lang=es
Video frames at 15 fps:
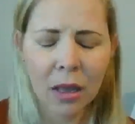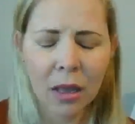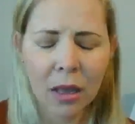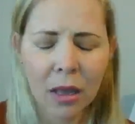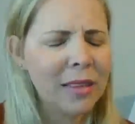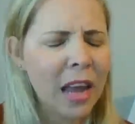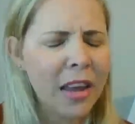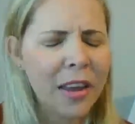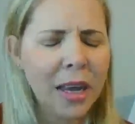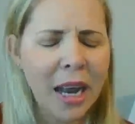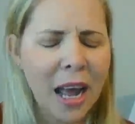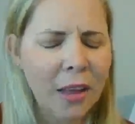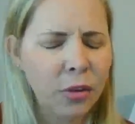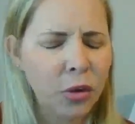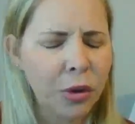te está
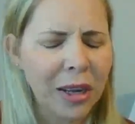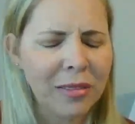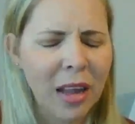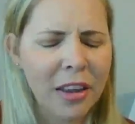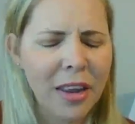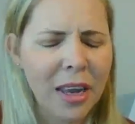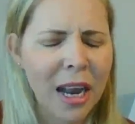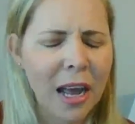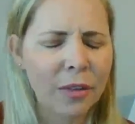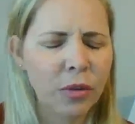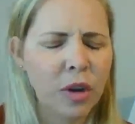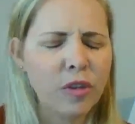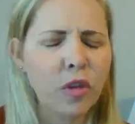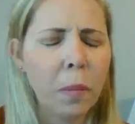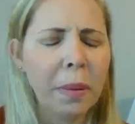llenando, te está llenando,
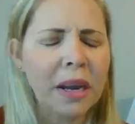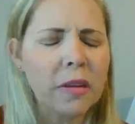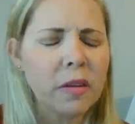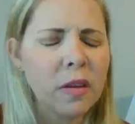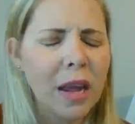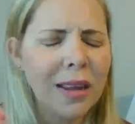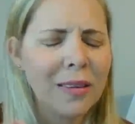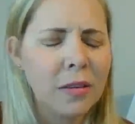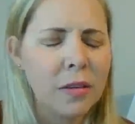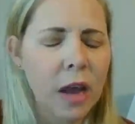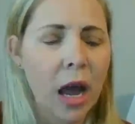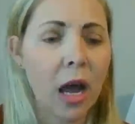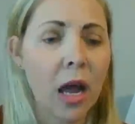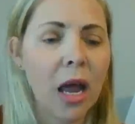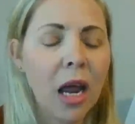es su
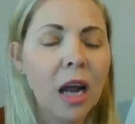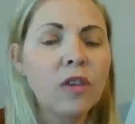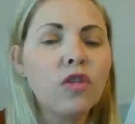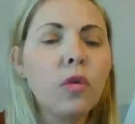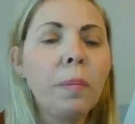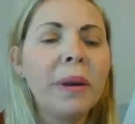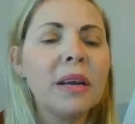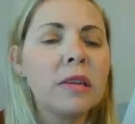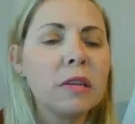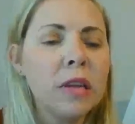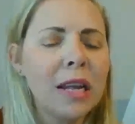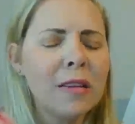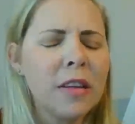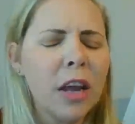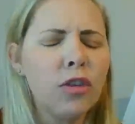presencia, es su
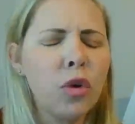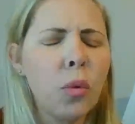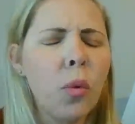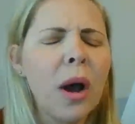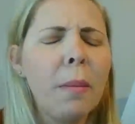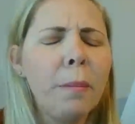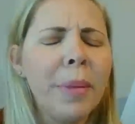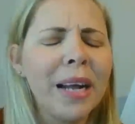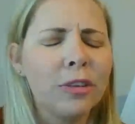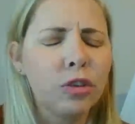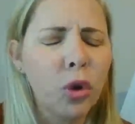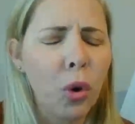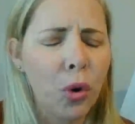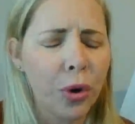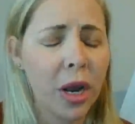presencia, es tu buen
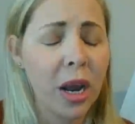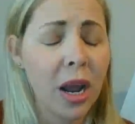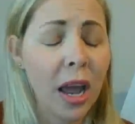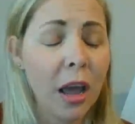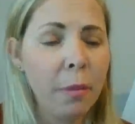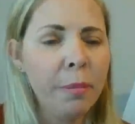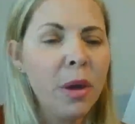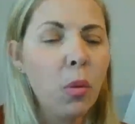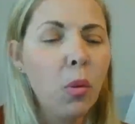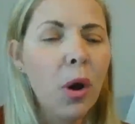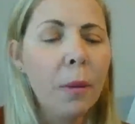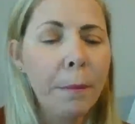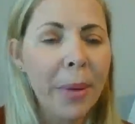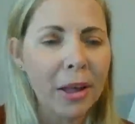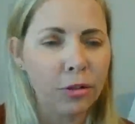pastor, es mi
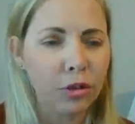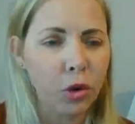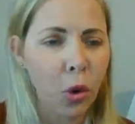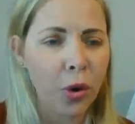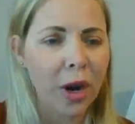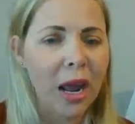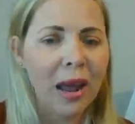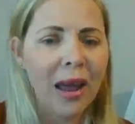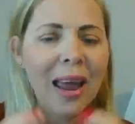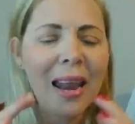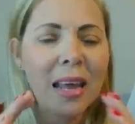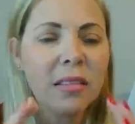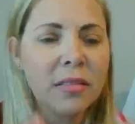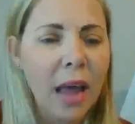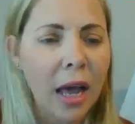buen pastor, Él
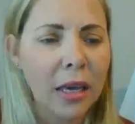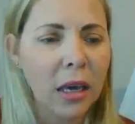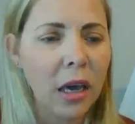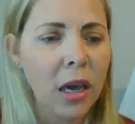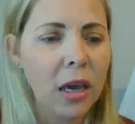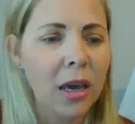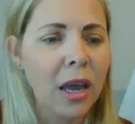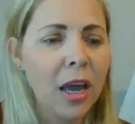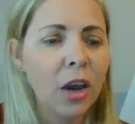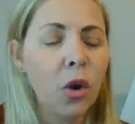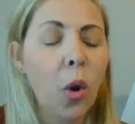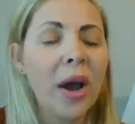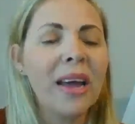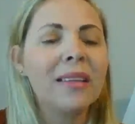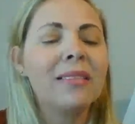está aquí,
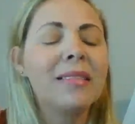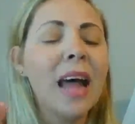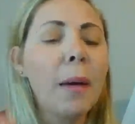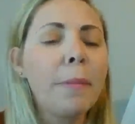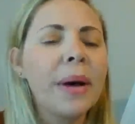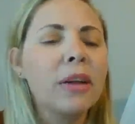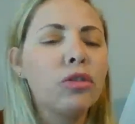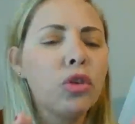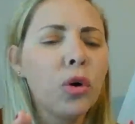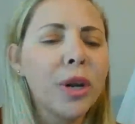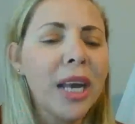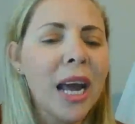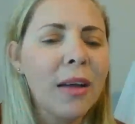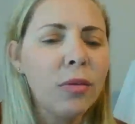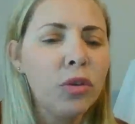nos está
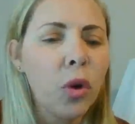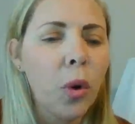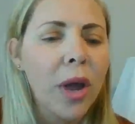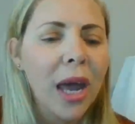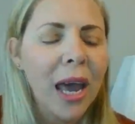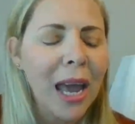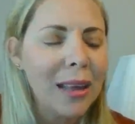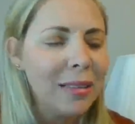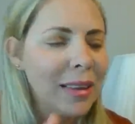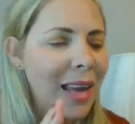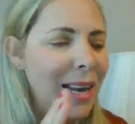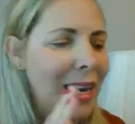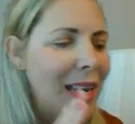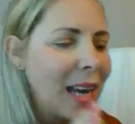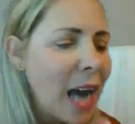pastoreando en
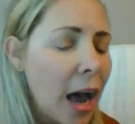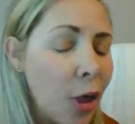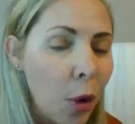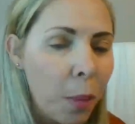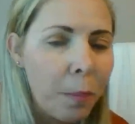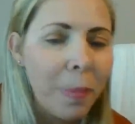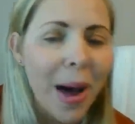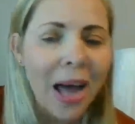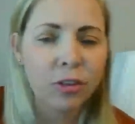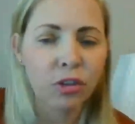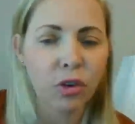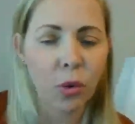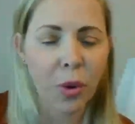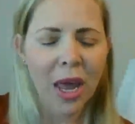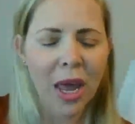delicados pastos,